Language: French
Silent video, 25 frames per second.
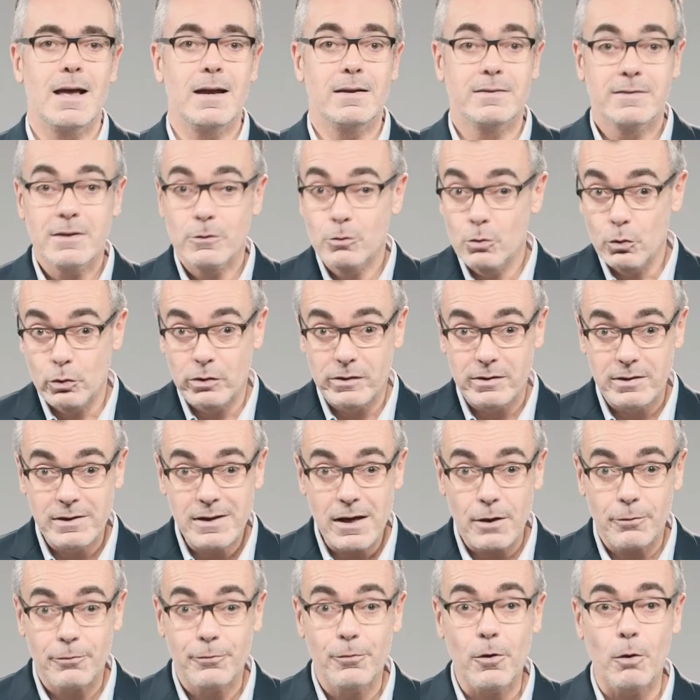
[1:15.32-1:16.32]
Elles aident
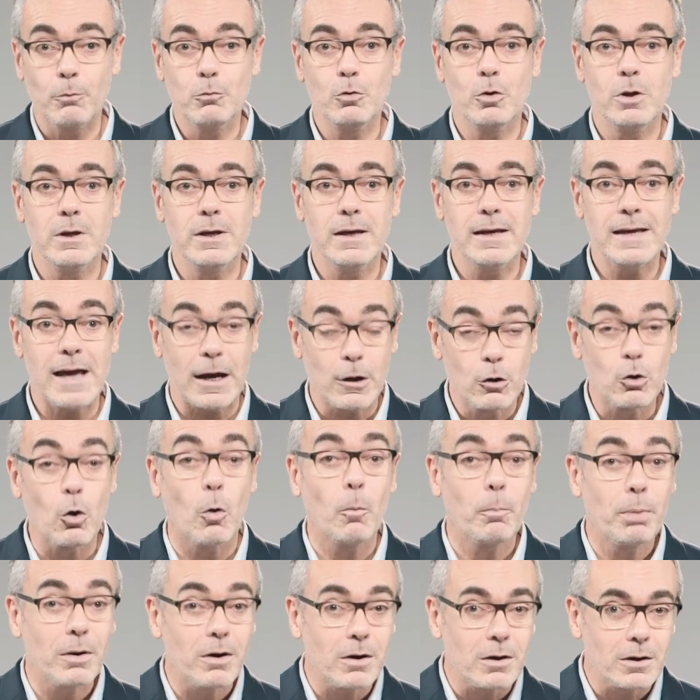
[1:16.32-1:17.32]
aussi à formuler et à
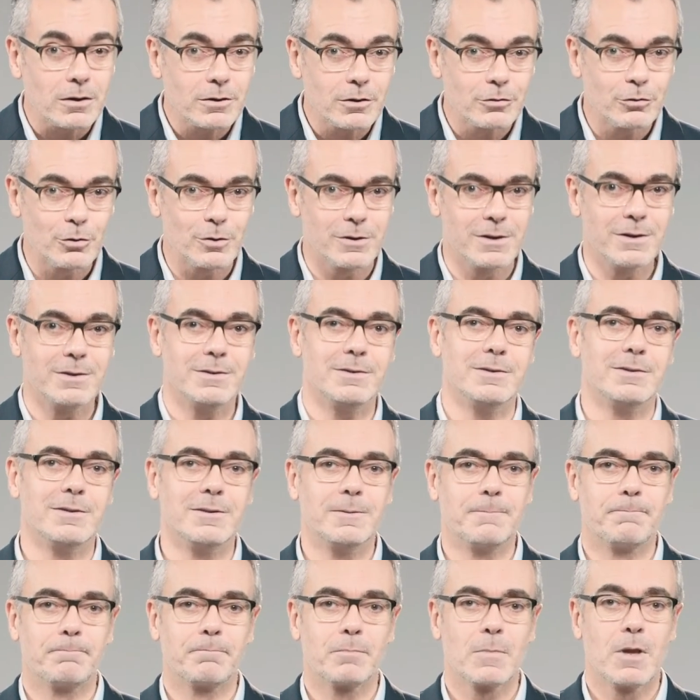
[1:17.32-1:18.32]
comprendre ce qui est dit.
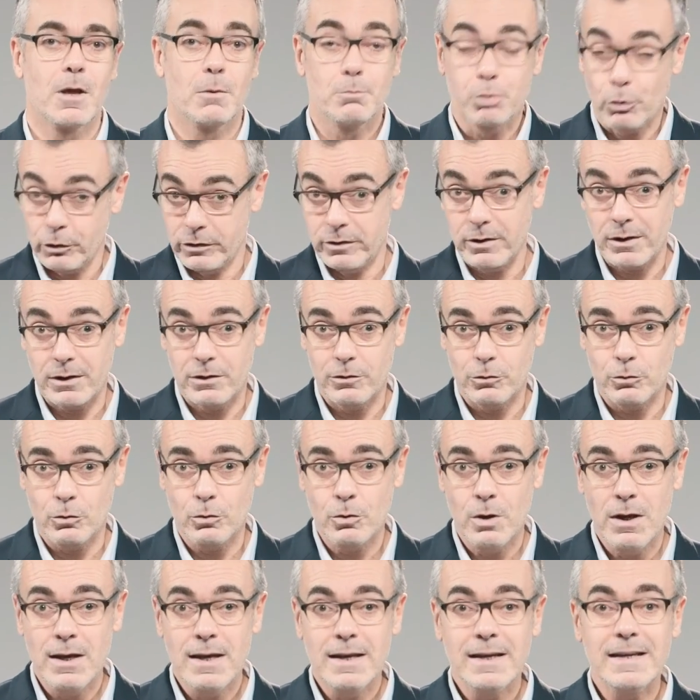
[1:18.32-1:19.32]
Pour ces
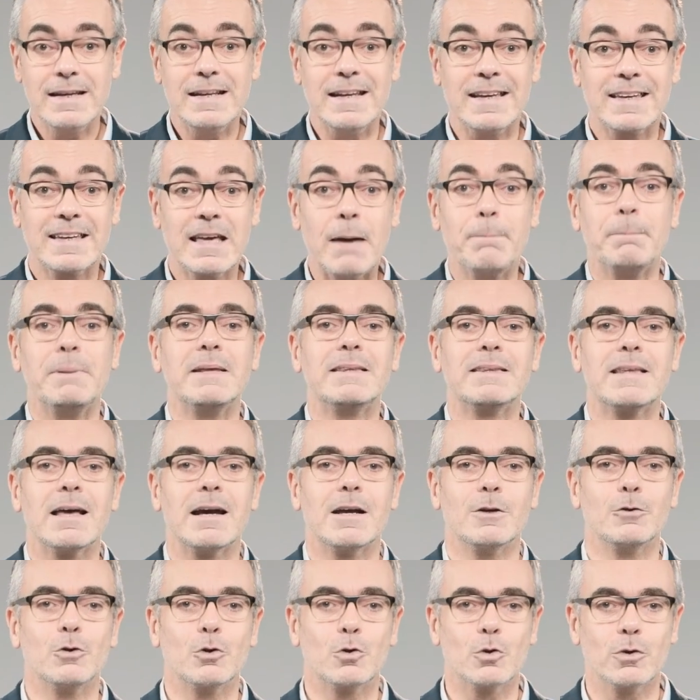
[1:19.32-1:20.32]
raisons, il est
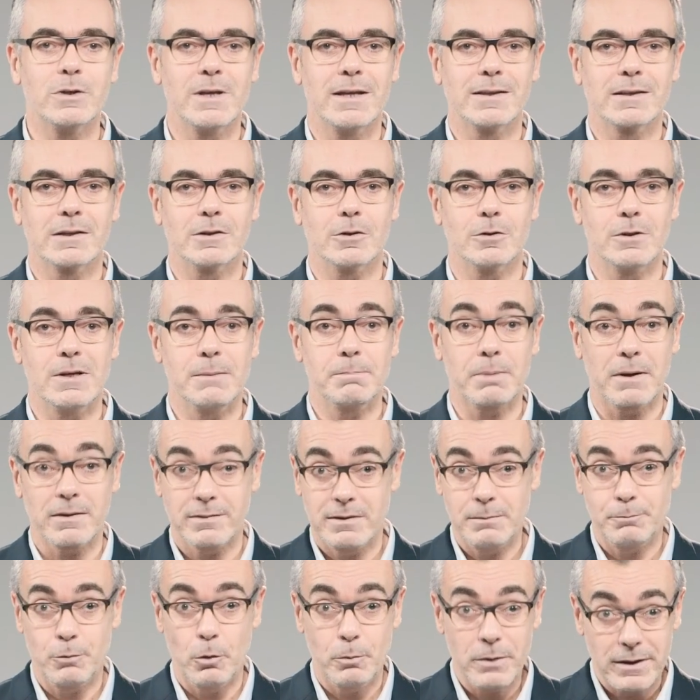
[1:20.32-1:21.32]
capital de connaître les
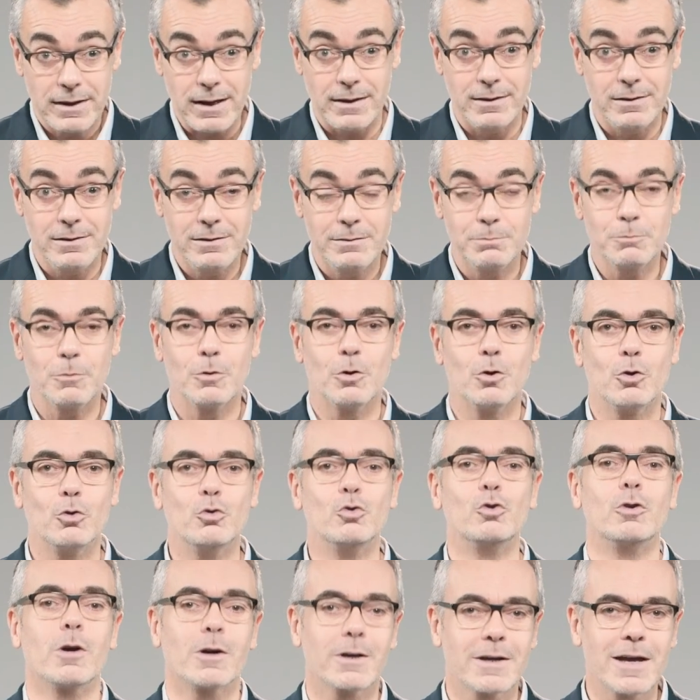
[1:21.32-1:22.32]
principaux mécanismes
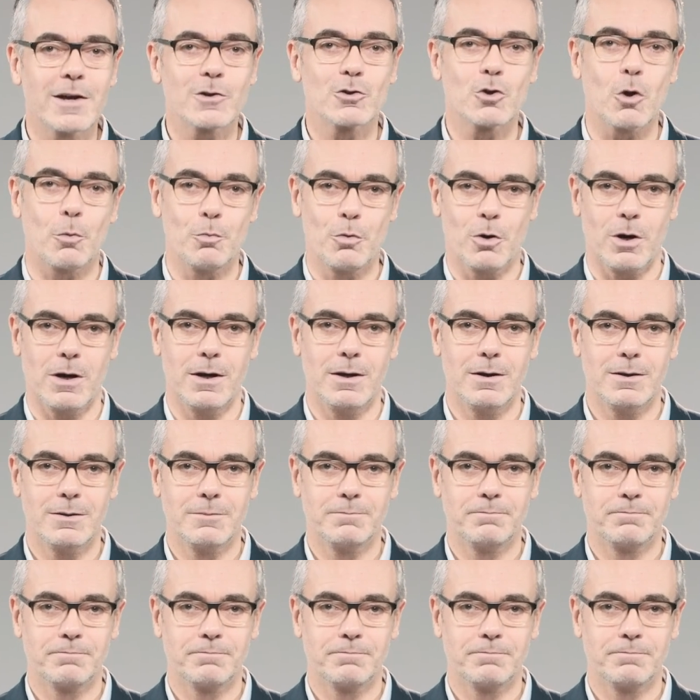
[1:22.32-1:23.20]
du langage corporel.